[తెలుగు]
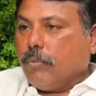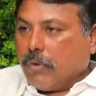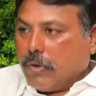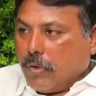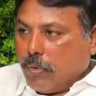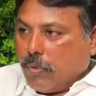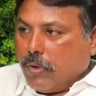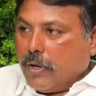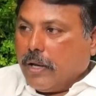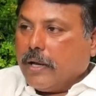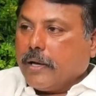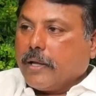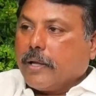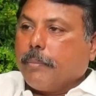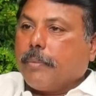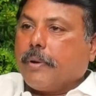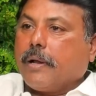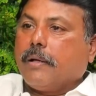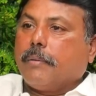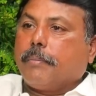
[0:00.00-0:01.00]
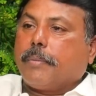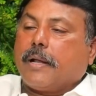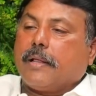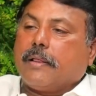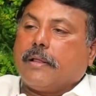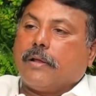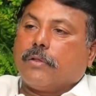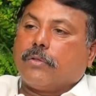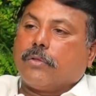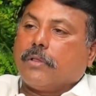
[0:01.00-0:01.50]
ఒక కులానికి ప్రా
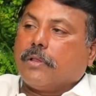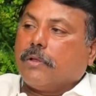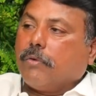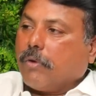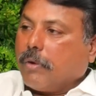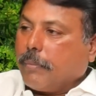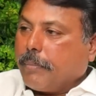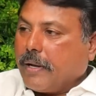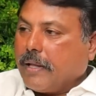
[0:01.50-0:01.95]
ప్రాధాన్యత ఉంది ఒక